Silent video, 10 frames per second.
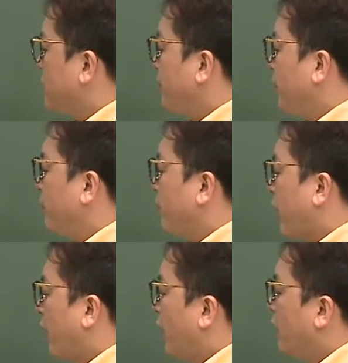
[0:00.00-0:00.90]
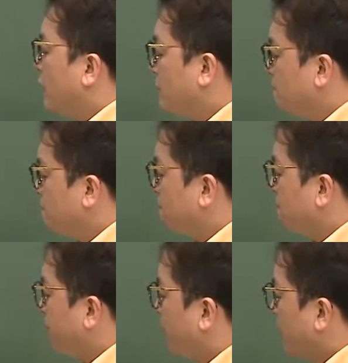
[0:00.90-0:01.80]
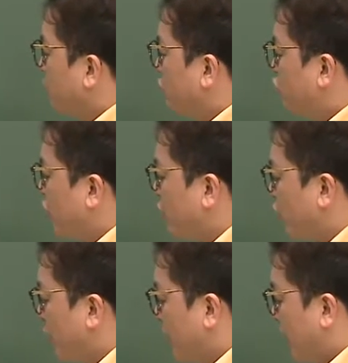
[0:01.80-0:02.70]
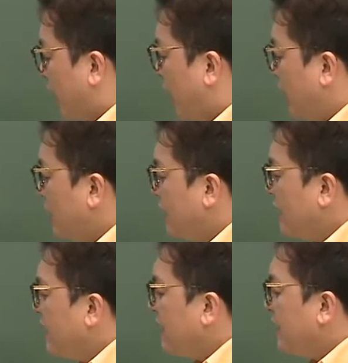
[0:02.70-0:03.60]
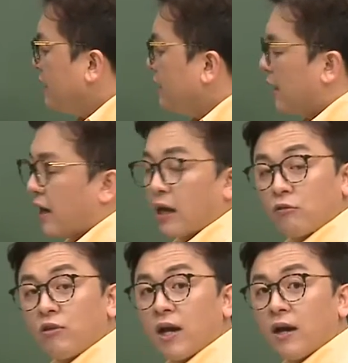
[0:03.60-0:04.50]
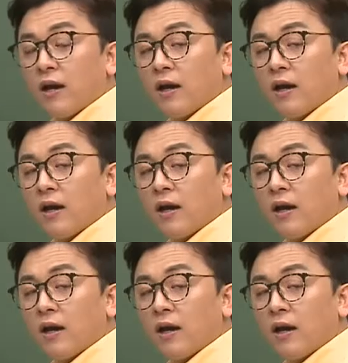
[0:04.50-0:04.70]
있으면 얘가 음, 무리수의 정의니까 1향해가 있구나.